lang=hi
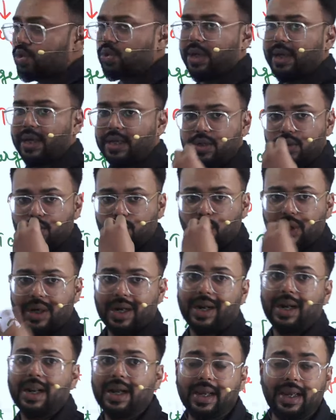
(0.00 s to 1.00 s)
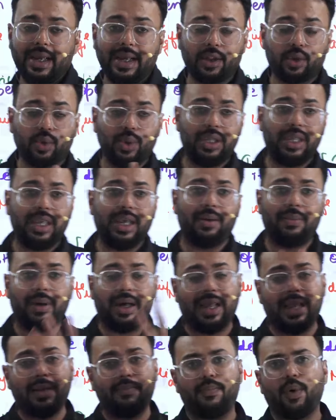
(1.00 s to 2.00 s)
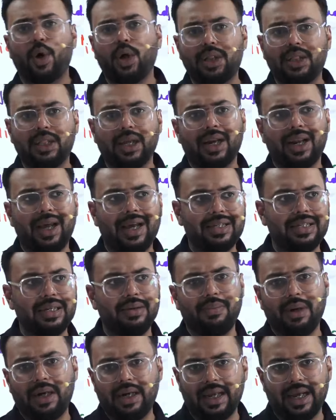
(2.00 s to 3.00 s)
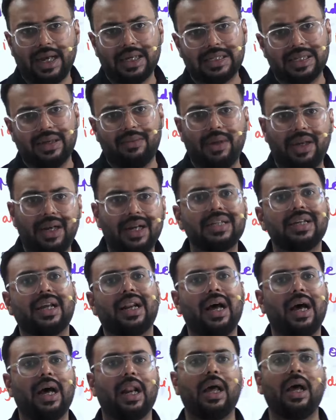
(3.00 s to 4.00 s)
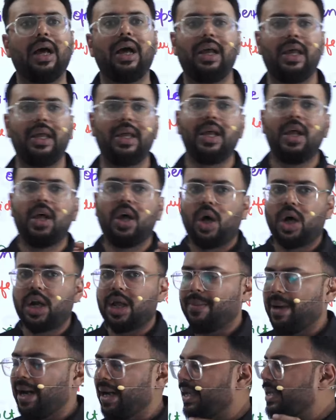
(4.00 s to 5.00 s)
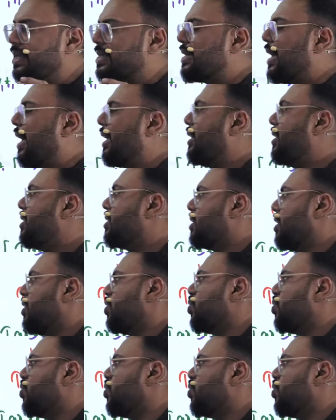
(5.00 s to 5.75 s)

जो है इसको कर रखे हैं तो ये हमारा एक बहुत तगड़ा अचीवमेंट यहां से हमें नजर आ रहा है और हमारे सात निश्चय